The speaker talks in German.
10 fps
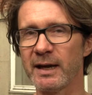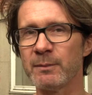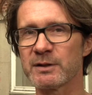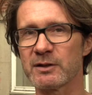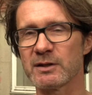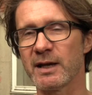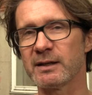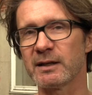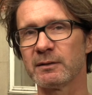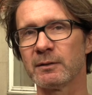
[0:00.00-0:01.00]
Games aus einer
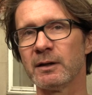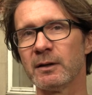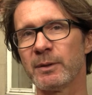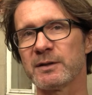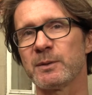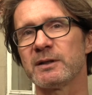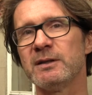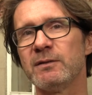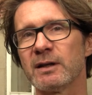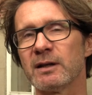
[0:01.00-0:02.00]
anderen
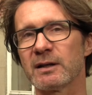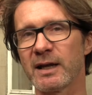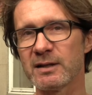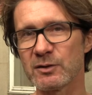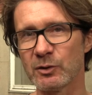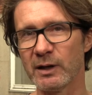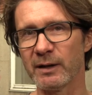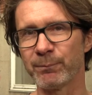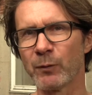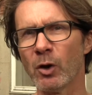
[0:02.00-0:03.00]
Perspektive
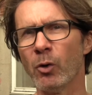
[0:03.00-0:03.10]
kennenzulernen.